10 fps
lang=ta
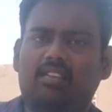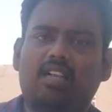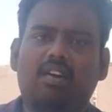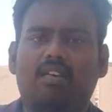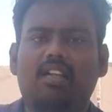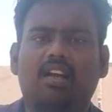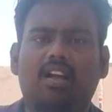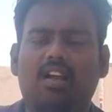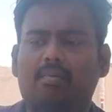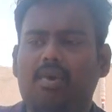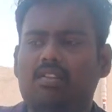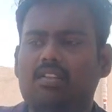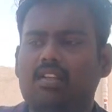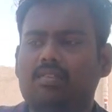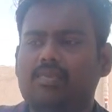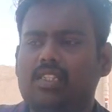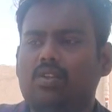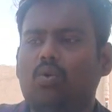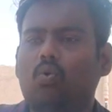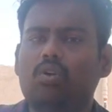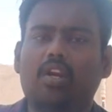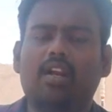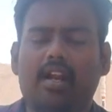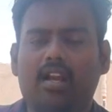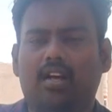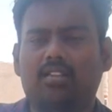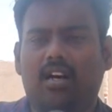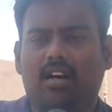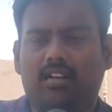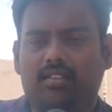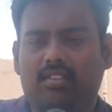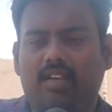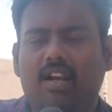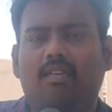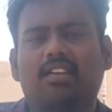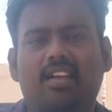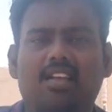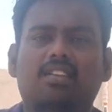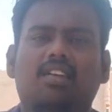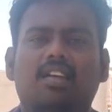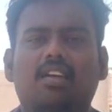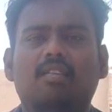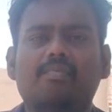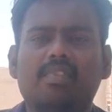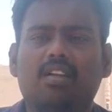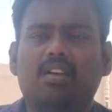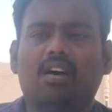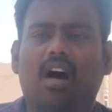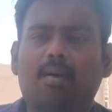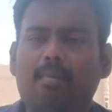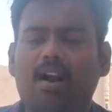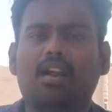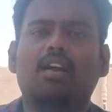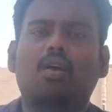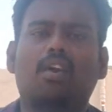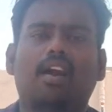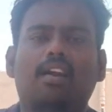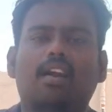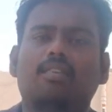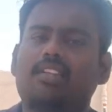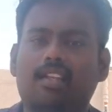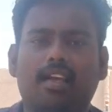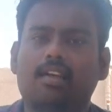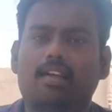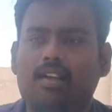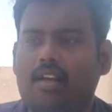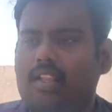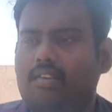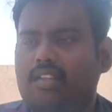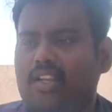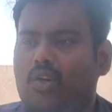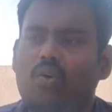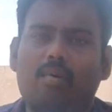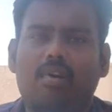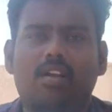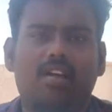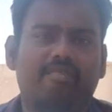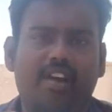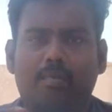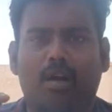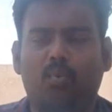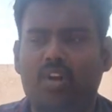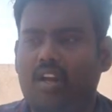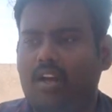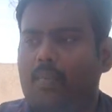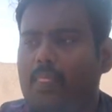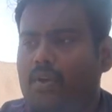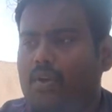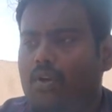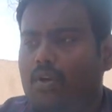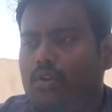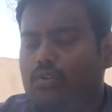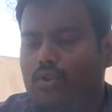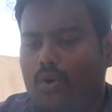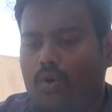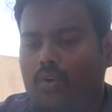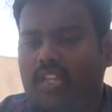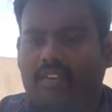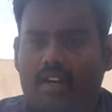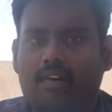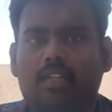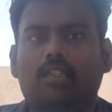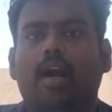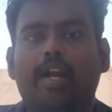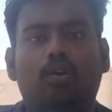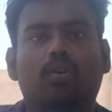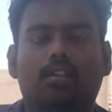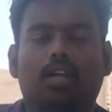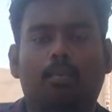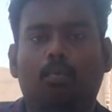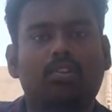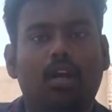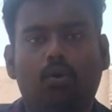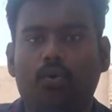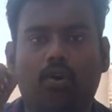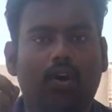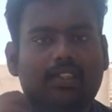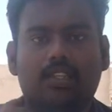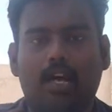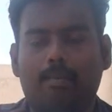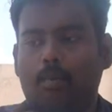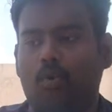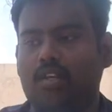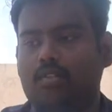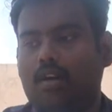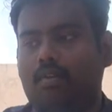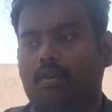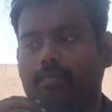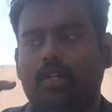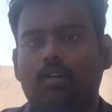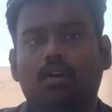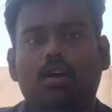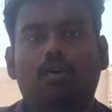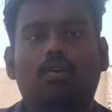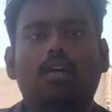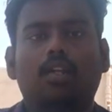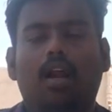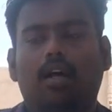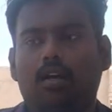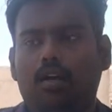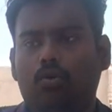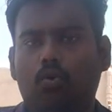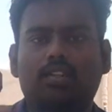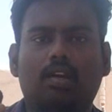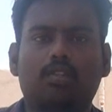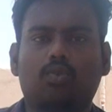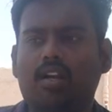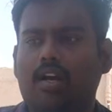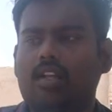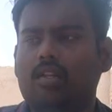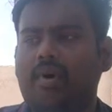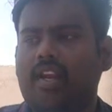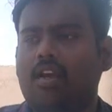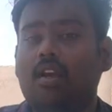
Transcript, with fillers: தீவிரவாதிகள் எல்லாருமே வந்து உங்களுக்கு தெரியும் நிறைய தீவிரவாதம் எதுக்கு அன்பான இருக்கிற ஒரு கண்ட்ரியில் வந்து அது எதுக்குன்றதை வந்து இன்னும் நம்மளால் டிஃபைன் பண்ண முடியல ஸோ தீவிரவாதத்தை அழிக்கணுன்றது தான் முதல் குறிக்கோளாக வச்சுருக்காரு இப்போ மோடி சார் அவர் அவர் வந்து அதில் அதை கூட்டத்தில் வந்து சொல்லியிருக்காரு இந்த மாதிரி